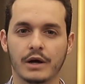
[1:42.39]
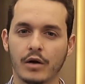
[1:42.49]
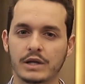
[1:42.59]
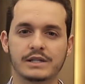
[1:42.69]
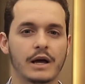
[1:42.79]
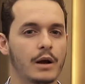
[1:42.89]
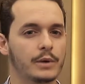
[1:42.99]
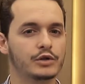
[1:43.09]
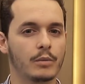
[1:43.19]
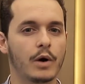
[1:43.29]
não necessariamente
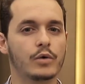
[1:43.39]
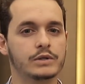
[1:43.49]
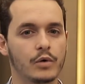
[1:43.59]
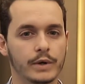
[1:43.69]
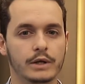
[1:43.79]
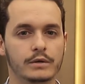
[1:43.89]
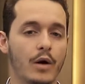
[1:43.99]
necessariamente é uma coisa ruim.